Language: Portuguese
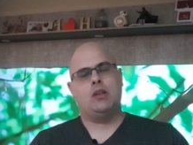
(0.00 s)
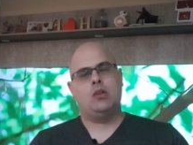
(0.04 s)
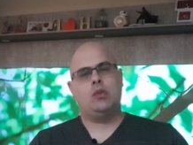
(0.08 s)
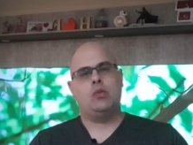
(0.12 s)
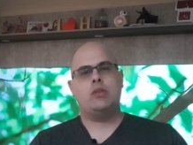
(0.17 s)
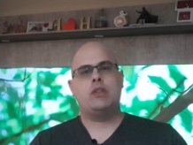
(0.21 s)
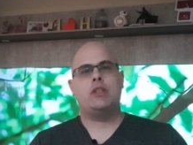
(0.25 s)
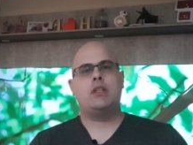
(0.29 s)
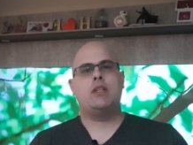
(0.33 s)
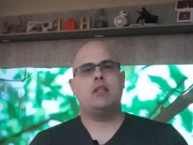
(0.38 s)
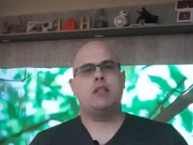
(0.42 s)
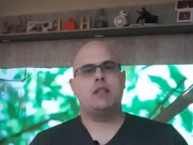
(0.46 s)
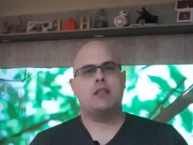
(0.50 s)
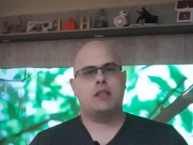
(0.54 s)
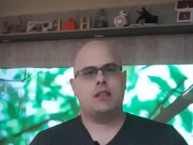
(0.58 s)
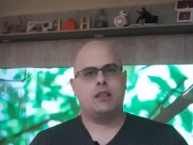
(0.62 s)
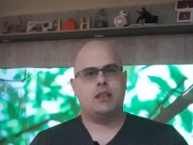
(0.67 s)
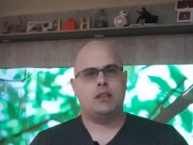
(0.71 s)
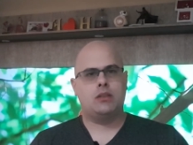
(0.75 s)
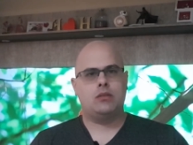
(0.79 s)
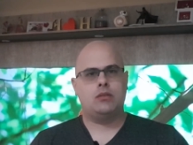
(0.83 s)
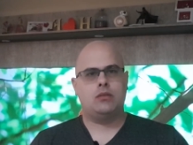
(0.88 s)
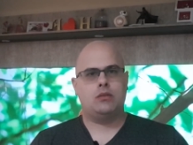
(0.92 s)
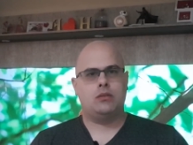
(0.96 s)

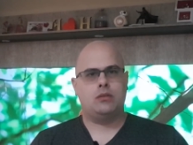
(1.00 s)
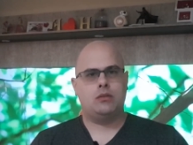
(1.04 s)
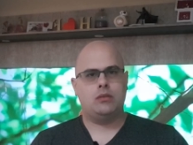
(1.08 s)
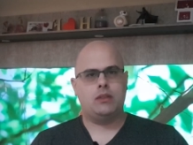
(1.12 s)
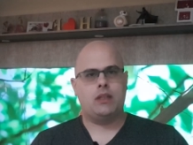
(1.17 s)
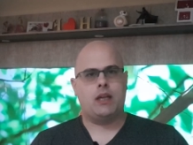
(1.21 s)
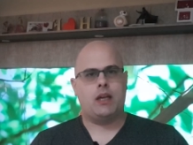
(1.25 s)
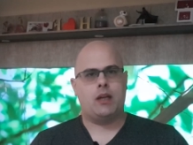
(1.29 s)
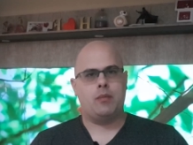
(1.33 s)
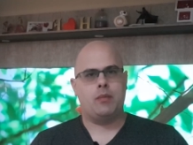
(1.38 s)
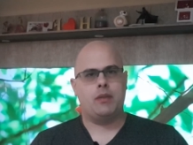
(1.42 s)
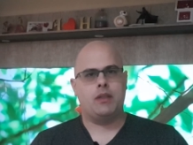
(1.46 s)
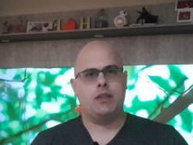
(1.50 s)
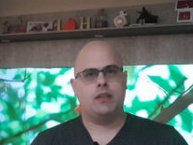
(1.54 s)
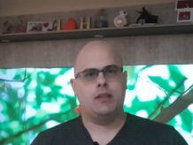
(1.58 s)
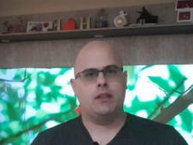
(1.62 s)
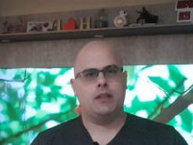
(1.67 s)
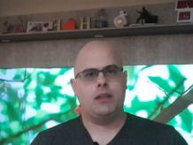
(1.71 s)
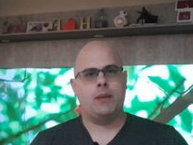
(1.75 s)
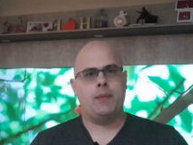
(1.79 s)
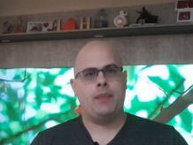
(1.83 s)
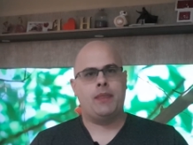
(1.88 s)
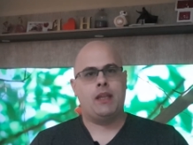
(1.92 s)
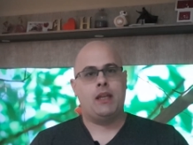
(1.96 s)
utilizando o Darby,
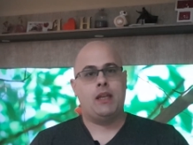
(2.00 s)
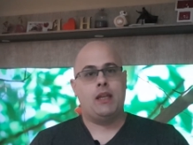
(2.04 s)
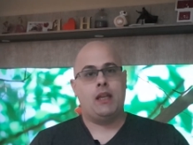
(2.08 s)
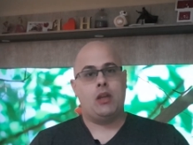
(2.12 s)
né?